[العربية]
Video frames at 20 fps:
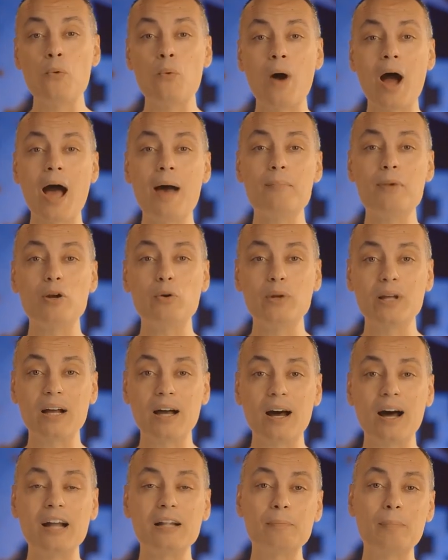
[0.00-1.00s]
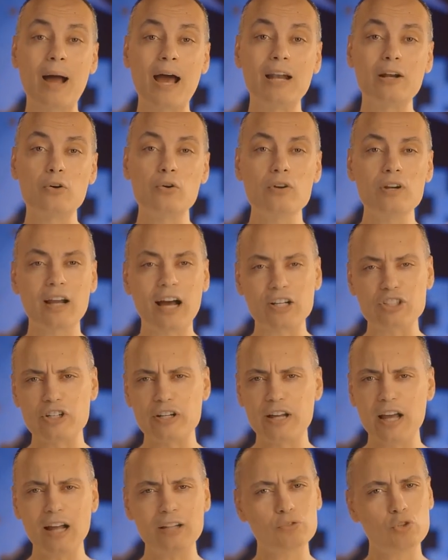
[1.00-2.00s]
وعملوا لقاءات مع الكل
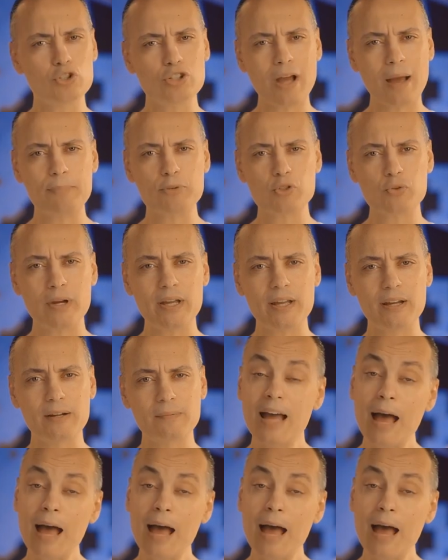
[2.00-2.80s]
عشان يهدوا الشعب شوية